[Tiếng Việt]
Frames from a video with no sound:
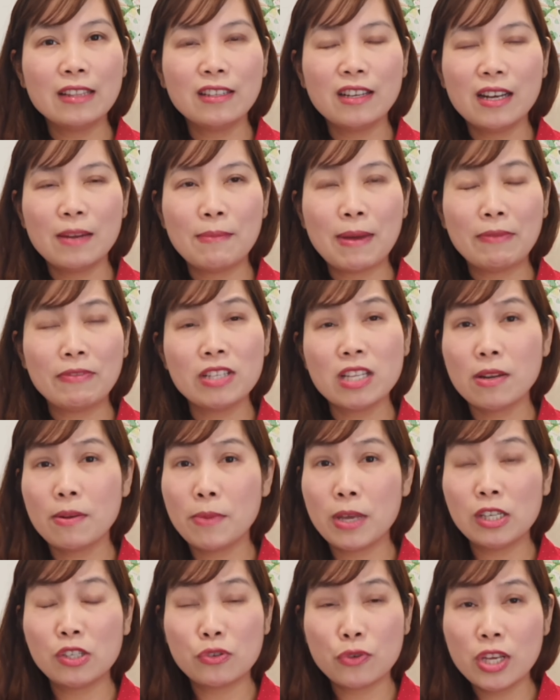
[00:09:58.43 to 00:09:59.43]
tức là bạn sẽ
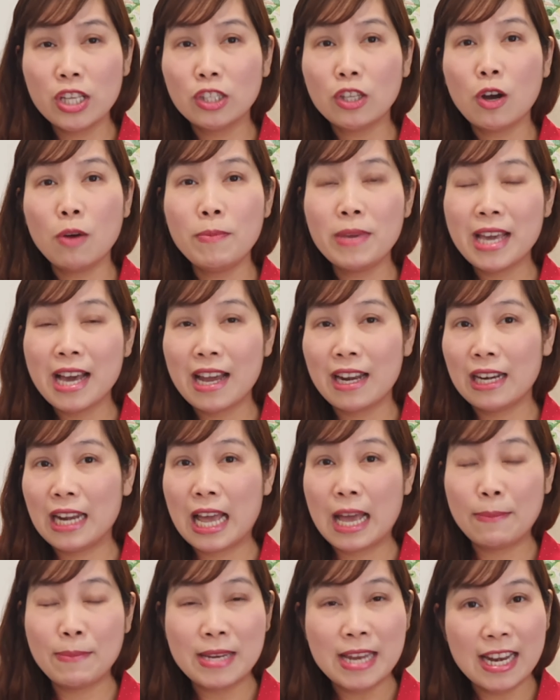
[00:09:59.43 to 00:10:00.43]
bị truy tố bị hành
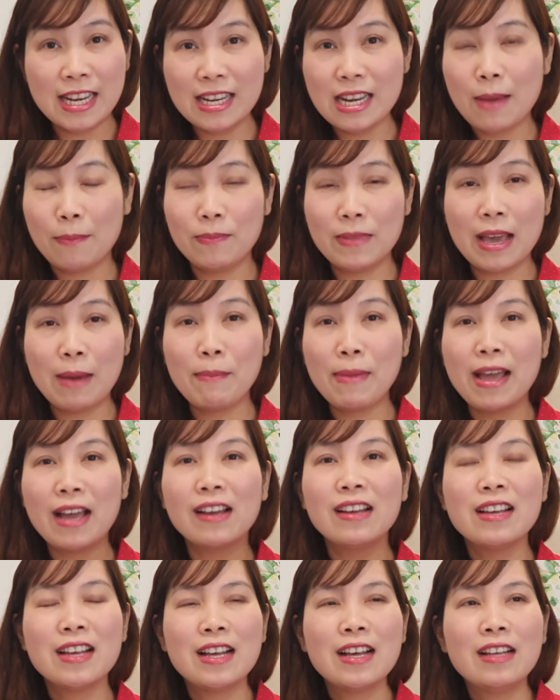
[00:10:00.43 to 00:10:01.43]
hạ bị đánh đập dã man
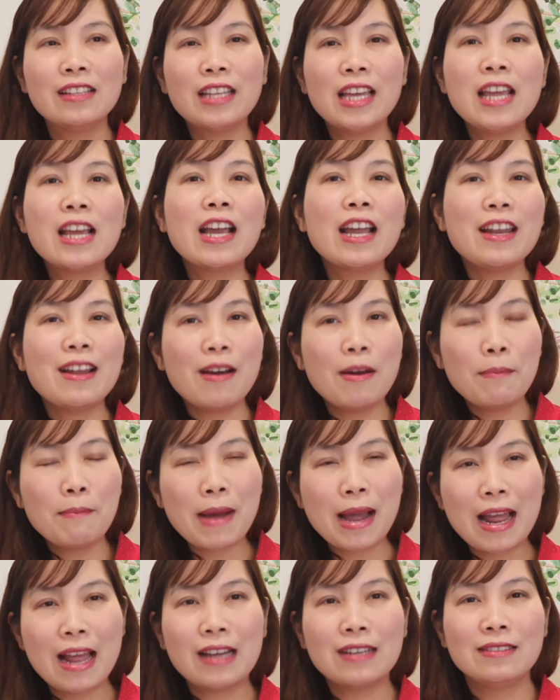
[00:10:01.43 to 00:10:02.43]
thì khi đó
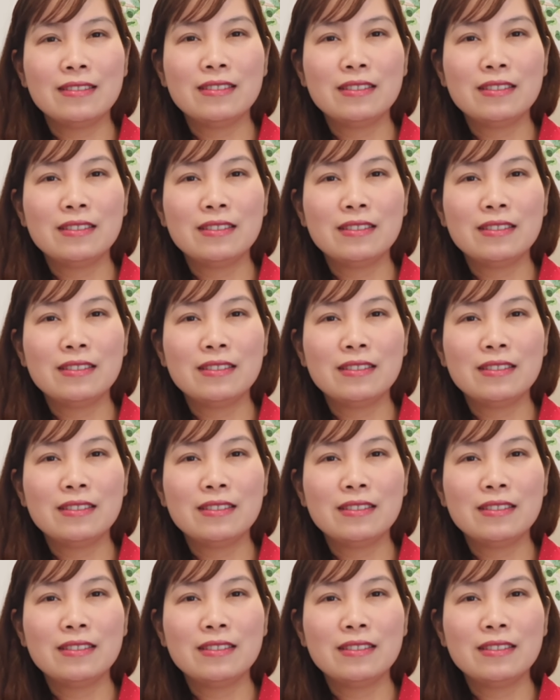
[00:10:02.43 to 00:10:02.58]
bạn